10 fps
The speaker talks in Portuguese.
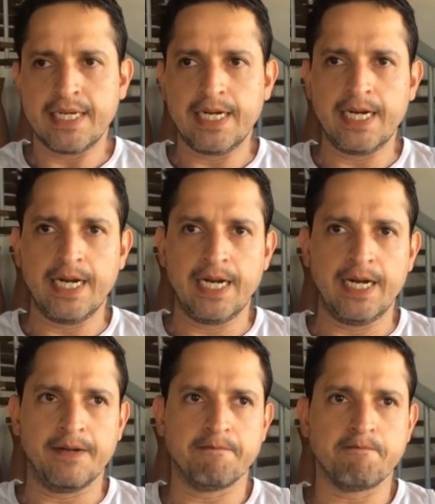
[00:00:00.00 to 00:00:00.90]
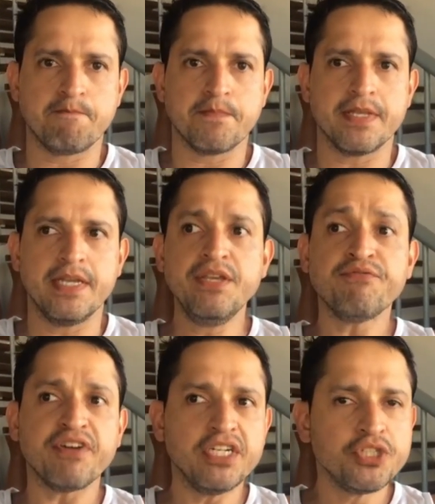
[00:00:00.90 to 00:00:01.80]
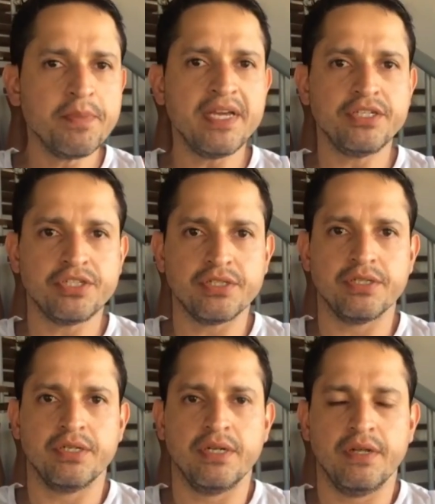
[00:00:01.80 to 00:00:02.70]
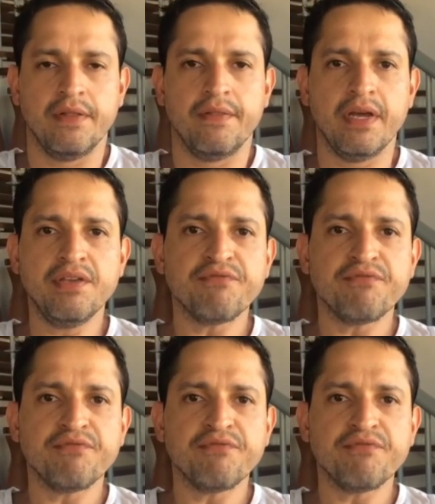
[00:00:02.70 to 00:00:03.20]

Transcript: Ah, infelizmente, né?